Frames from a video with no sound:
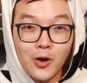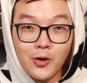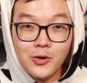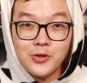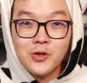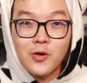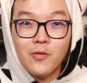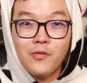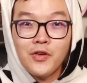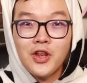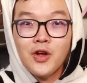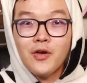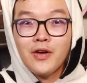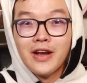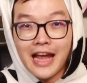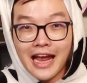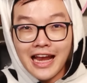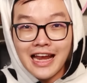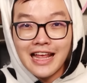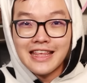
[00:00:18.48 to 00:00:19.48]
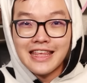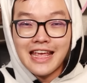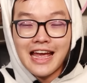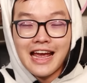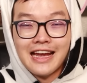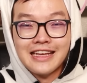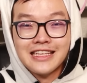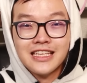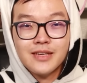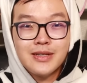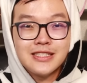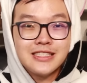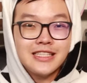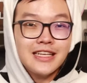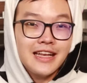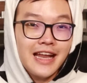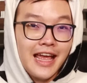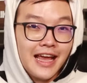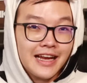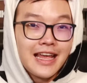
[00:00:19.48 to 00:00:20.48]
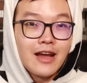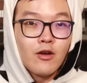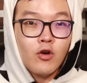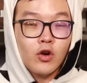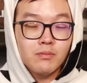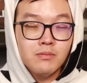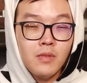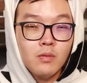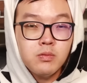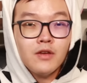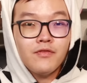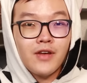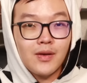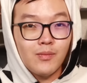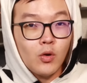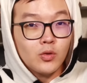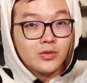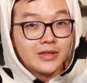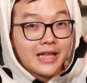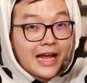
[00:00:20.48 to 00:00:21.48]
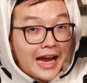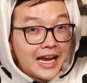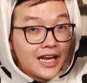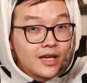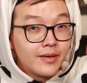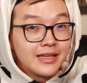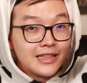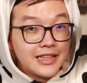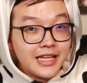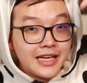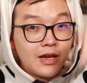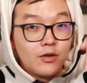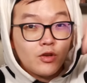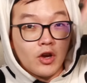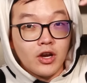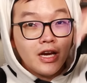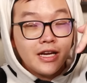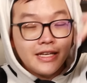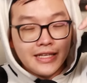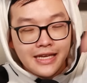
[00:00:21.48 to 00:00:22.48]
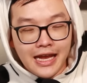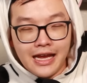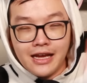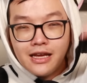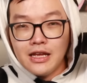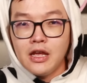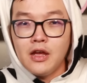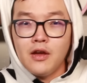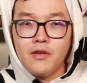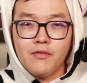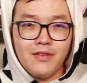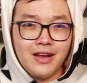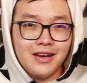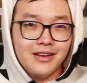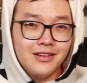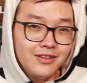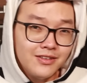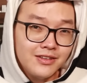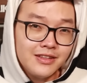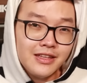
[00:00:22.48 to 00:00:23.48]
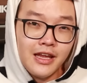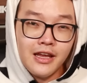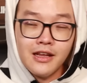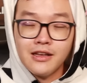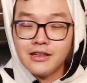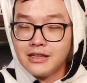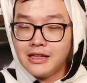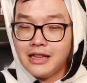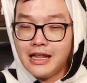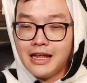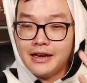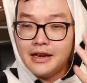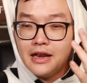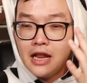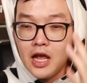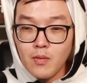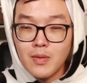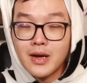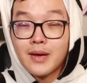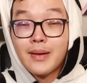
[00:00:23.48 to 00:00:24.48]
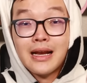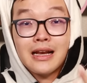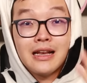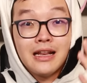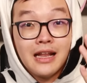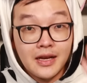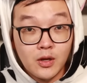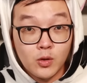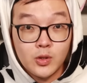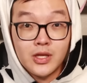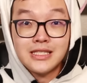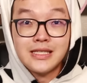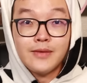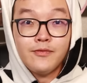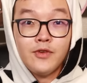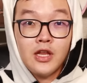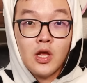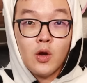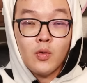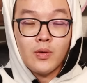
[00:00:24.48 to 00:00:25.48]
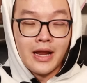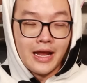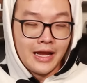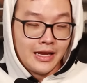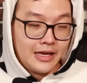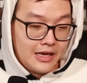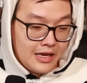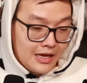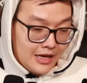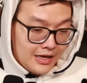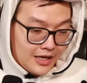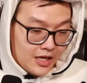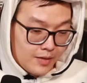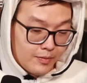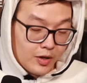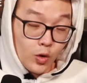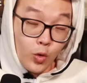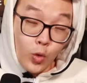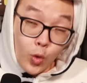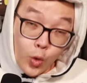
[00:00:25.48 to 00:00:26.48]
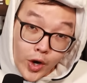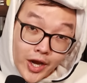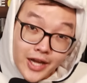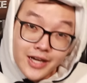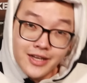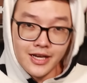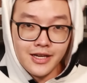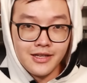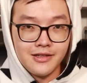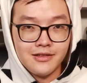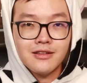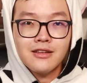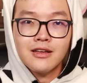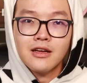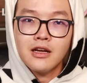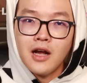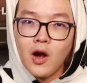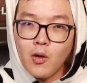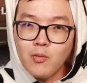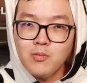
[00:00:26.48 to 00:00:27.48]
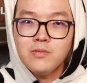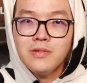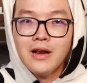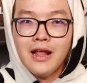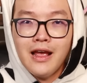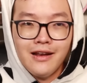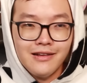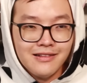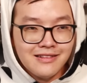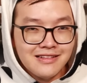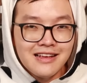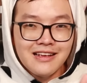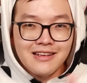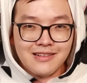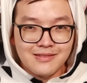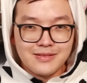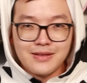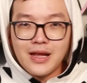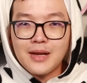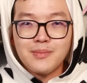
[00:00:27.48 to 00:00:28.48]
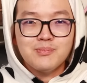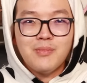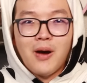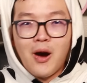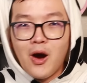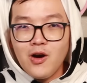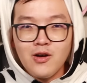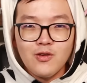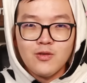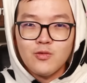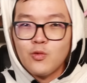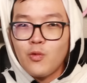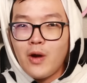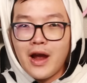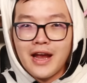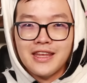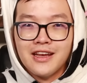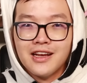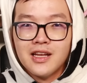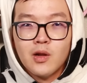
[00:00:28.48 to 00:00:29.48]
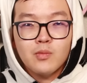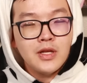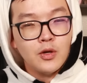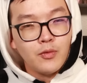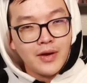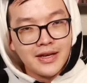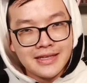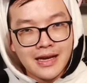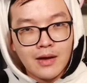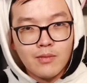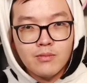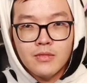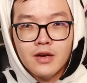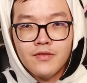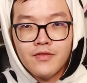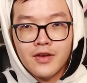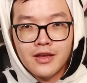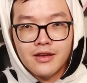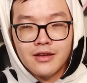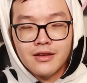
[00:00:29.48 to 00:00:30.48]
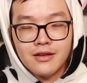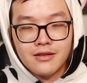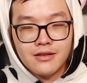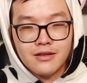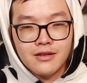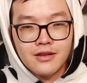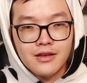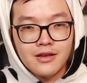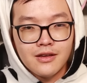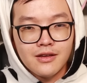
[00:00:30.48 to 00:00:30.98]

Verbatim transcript: Nội dung video khá là dài cho mình sẽ để các cột mốc dưới phần mô tả để các bạn tiện theo dõi hơn nha. Và đương nhiên là nếu mà các bạn lần đầu tiên xem video này thì mình khuyến khích không nên cắt bỏ qua những cái thông tin quan trọng bởi vì